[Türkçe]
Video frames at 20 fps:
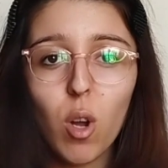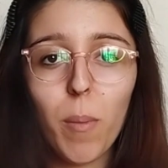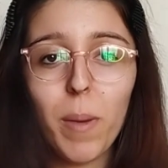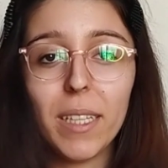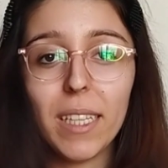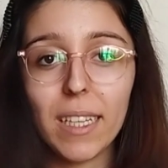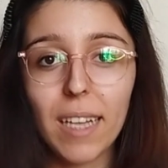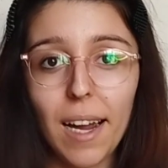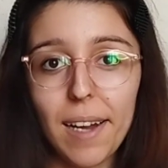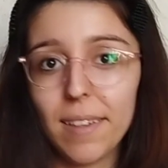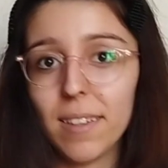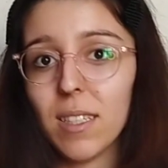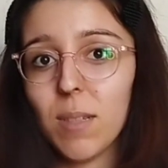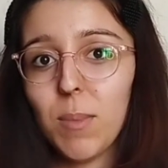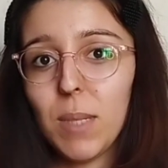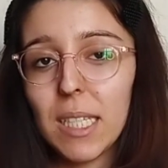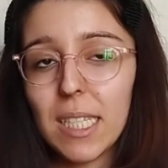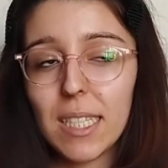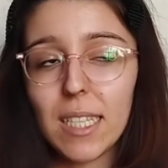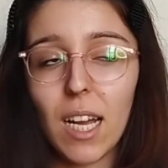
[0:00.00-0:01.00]
Normalde
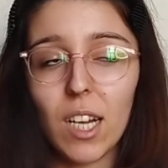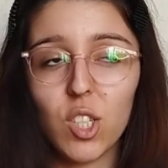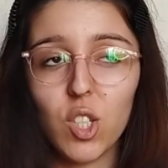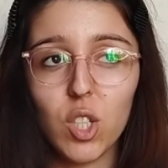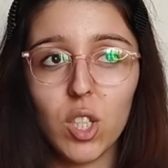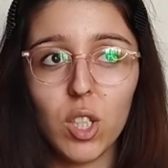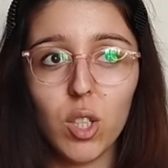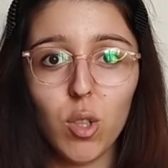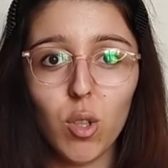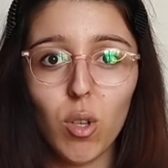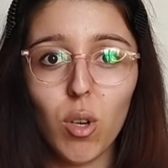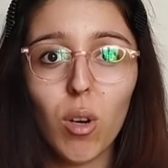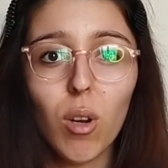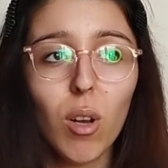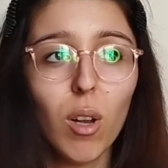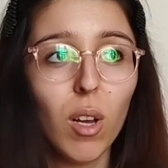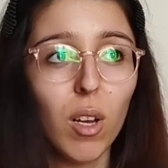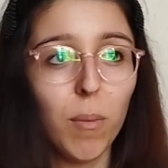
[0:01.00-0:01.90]
kardeşim ilk saç giyiyor.